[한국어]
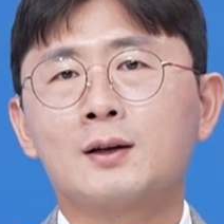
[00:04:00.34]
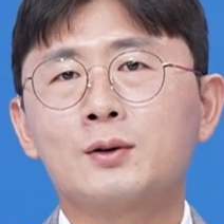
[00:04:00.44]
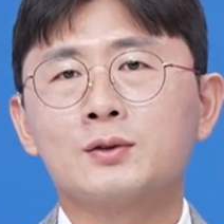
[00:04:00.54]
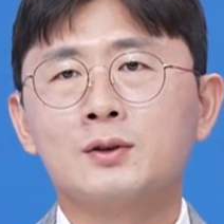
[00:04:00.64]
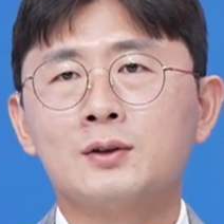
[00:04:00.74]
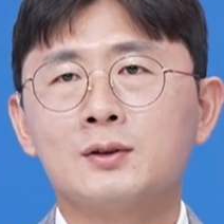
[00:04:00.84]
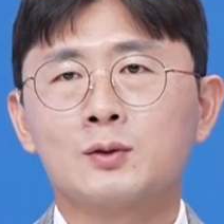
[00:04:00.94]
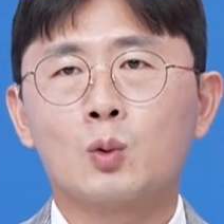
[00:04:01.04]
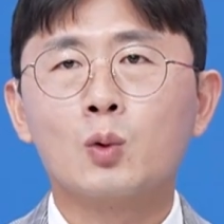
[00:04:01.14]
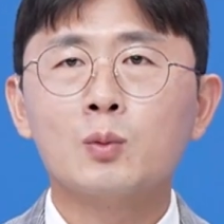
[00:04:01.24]
하거든요.
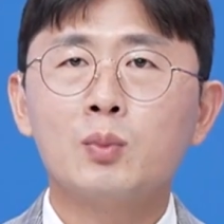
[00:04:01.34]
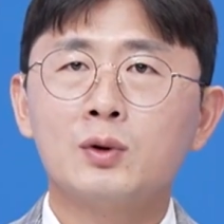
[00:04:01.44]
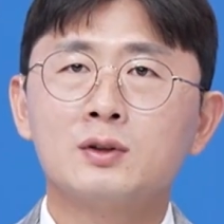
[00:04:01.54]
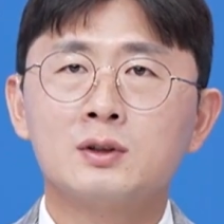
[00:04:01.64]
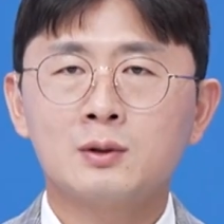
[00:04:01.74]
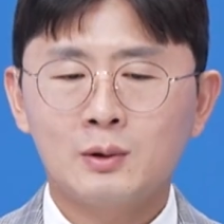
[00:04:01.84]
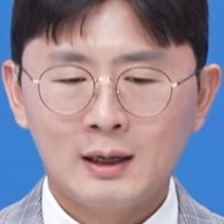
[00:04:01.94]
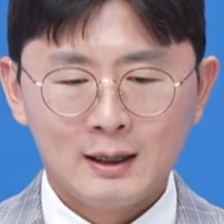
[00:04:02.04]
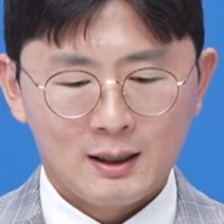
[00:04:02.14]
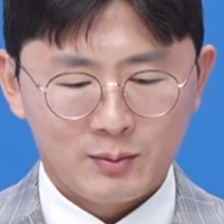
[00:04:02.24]
그래서 그런 포인트로
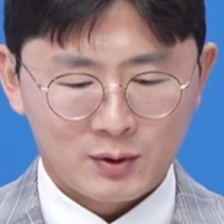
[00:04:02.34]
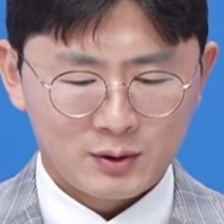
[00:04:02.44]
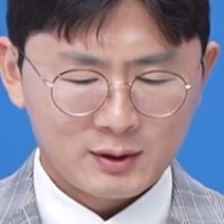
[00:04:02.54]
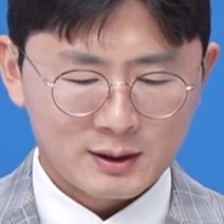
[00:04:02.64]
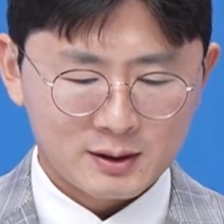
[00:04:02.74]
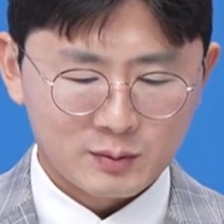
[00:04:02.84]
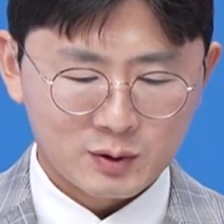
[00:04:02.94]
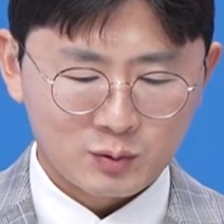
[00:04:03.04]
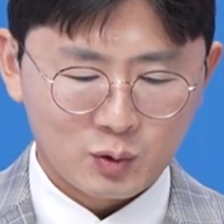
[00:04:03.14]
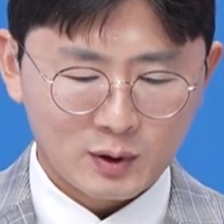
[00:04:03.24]
한번 다시
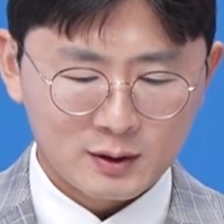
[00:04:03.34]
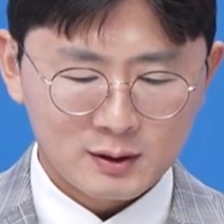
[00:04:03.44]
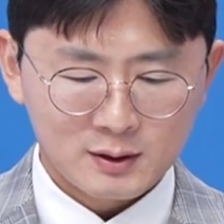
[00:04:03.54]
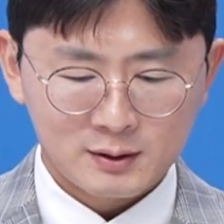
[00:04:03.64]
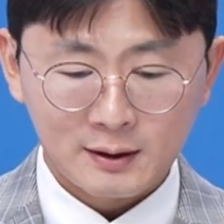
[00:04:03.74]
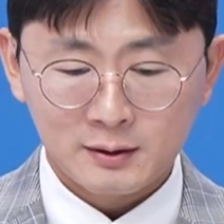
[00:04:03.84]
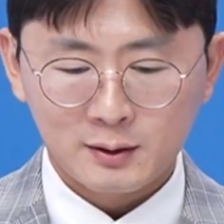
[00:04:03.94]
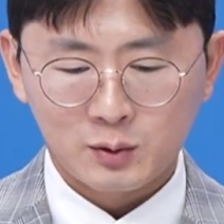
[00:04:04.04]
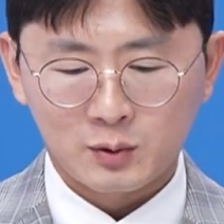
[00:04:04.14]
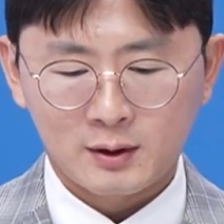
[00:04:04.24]
한번 좀 소개를
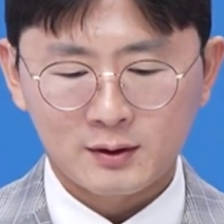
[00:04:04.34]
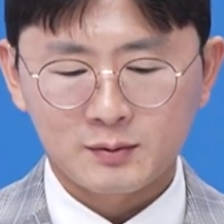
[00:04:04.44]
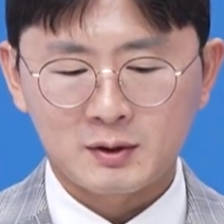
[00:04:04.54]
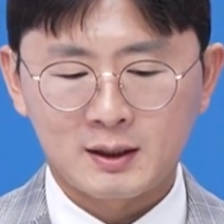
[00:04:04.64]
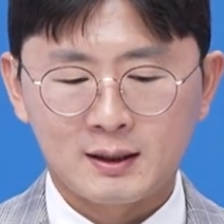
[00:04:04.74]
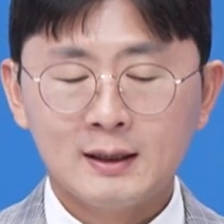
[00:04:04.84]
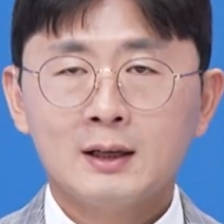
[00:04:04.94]
해드리도록 하겠습니다.